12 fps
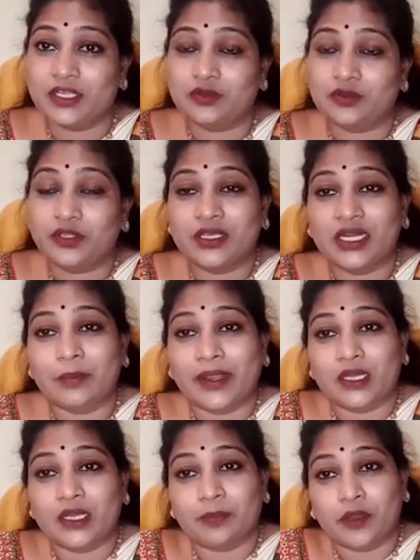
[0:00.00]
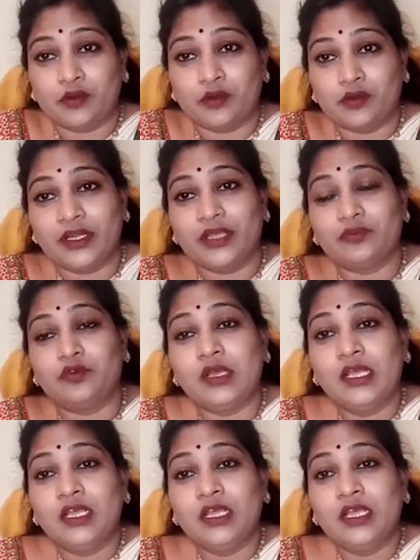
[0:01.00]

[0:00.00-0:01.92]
లేదు ఎందుకంటే బయట పనులు లేవు